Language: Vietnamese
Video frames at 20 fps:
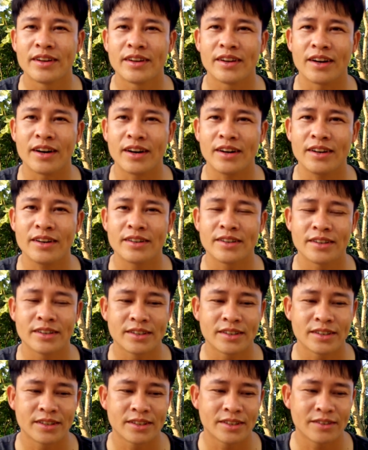đó,
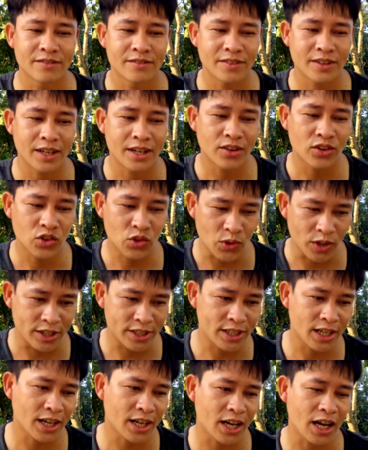và nó chuyển
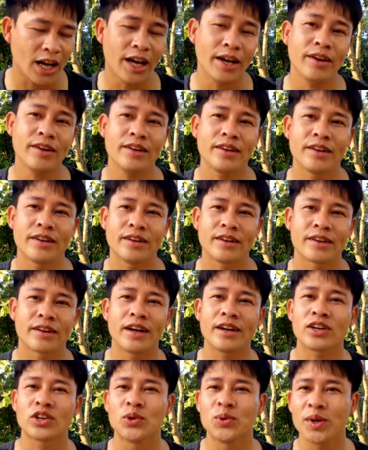sang cái
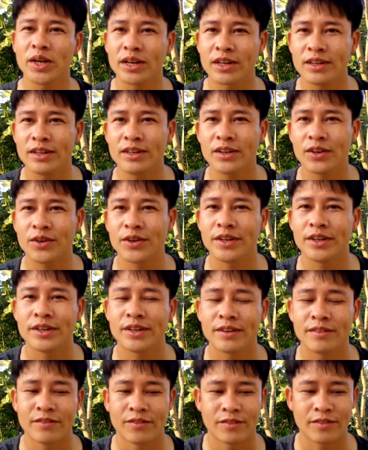đất khu dân cư rồi,
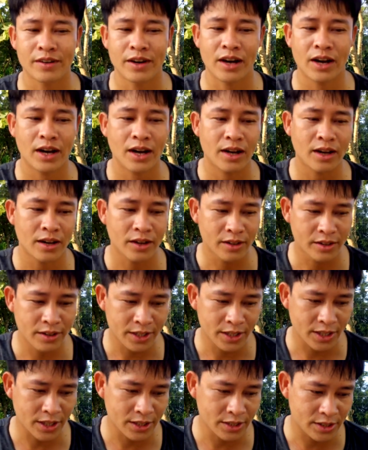và
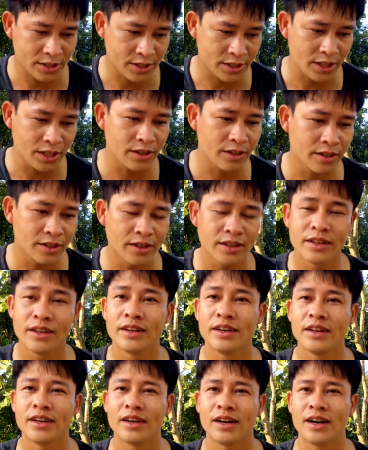người ta xin
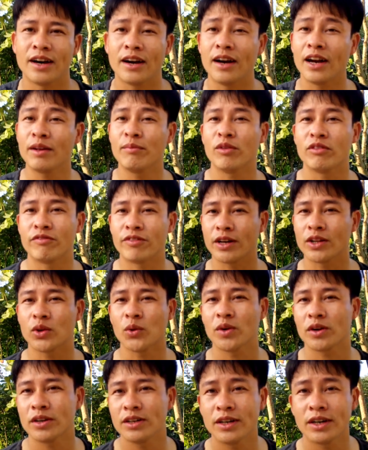à, lên một phần
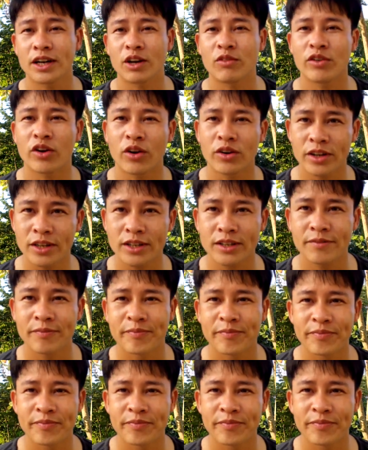thổ cư ở trong đó nữa.